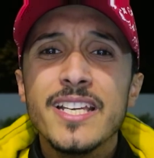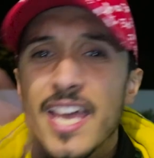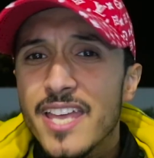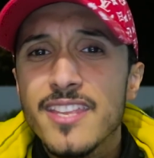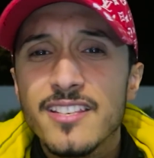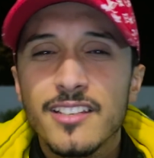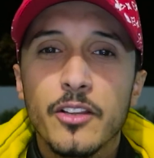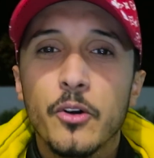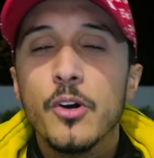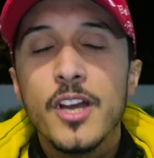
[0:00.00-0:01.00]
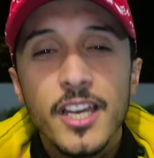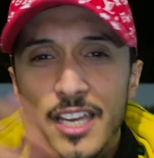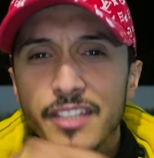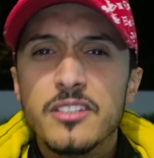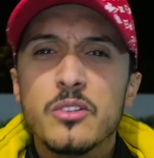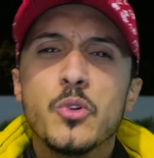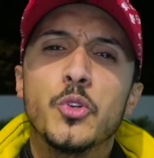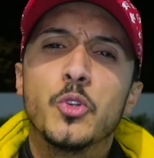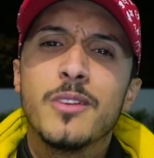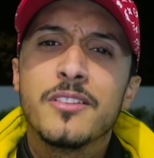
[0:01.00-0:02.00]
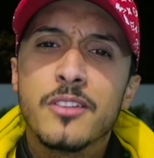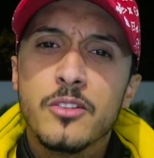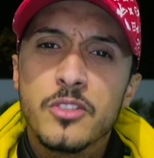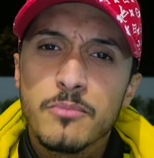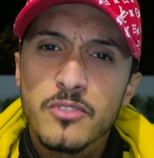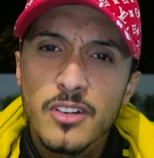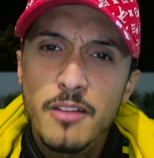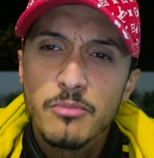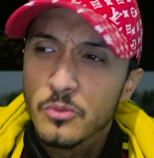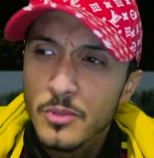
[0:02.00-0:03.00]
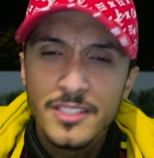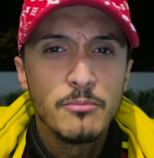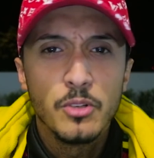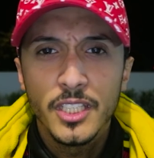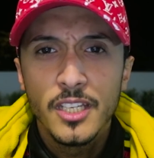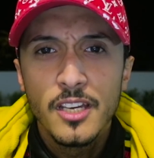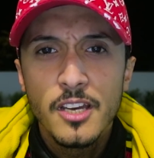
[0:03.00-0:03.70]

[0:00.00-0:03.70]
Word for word: كاع الناس يطلعوا كاع الناس يكون عندهم لي سبسكرايبرز ولي زابوني